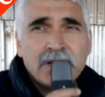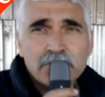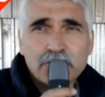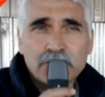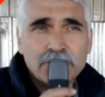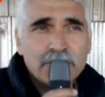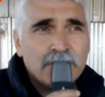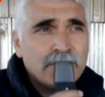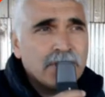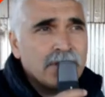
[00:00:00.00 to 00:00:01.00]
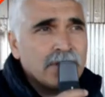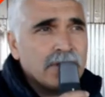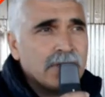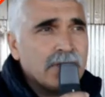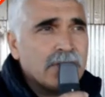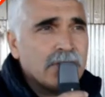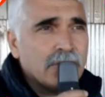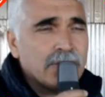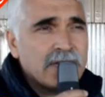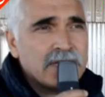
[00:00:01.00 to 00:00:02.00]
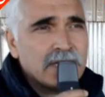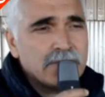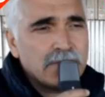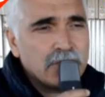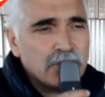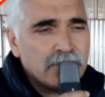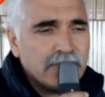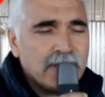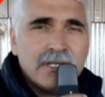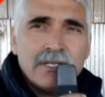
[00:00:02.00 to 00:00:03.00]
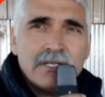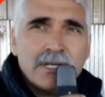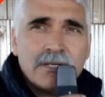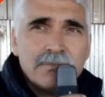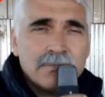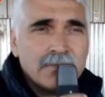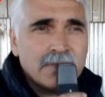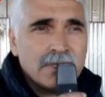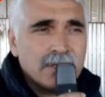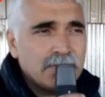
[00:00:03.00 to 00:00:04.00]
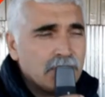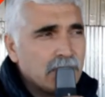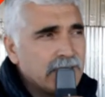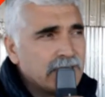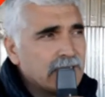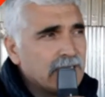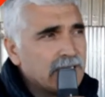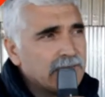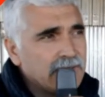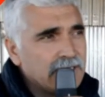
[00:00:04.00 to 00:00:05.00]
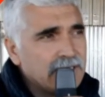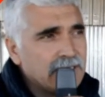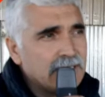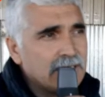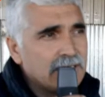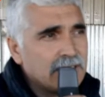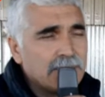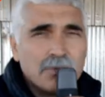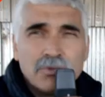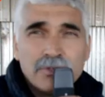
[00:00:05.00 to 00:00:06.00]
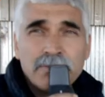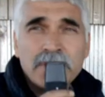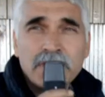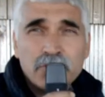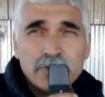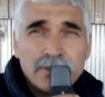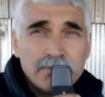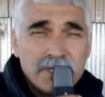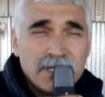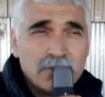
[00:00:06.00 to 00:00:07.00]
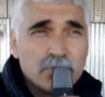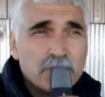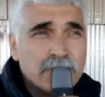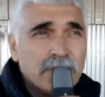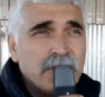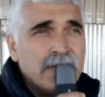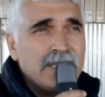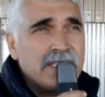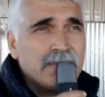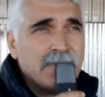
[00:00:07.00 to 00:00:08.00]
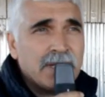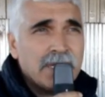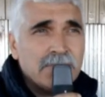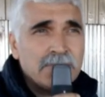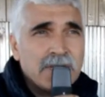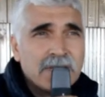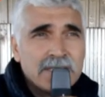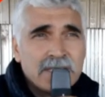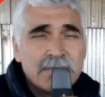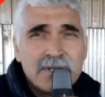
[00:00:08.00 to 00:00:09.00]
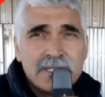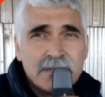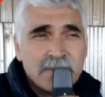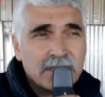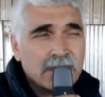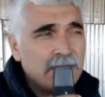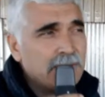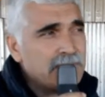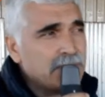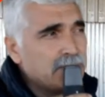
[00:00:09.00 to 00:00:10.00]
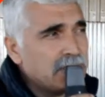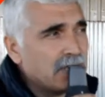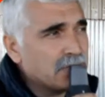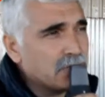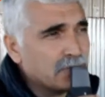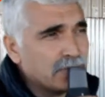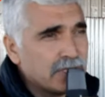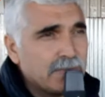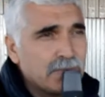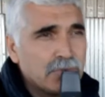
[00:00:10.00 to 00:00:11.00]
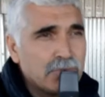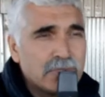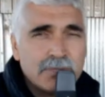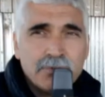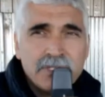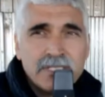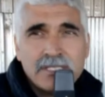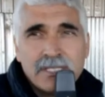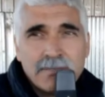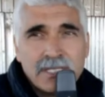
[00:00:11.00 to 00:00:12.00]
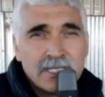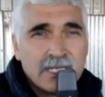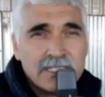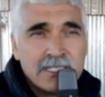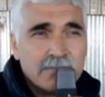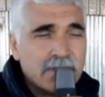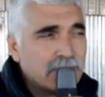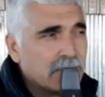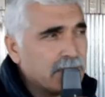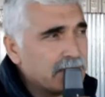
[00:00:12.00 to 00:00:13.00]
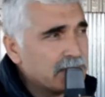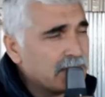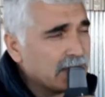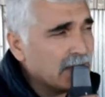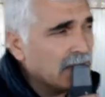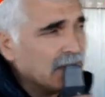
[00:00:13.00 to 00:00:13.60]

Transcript: Ağustos. Ee, Orman İşletme Müdürlüğü'nün ve İl Tarım e, Müdürlüğü yetkililerinin verdiği e, rapor doğrultusunda 1 Ağustos, 1 Ağustos itibariyle bunların hasatı başlanmakta. Ama biz 1 Ağustos 2014'te bunu yetiştiremedik. Yani işletmeyi kuramamıştık.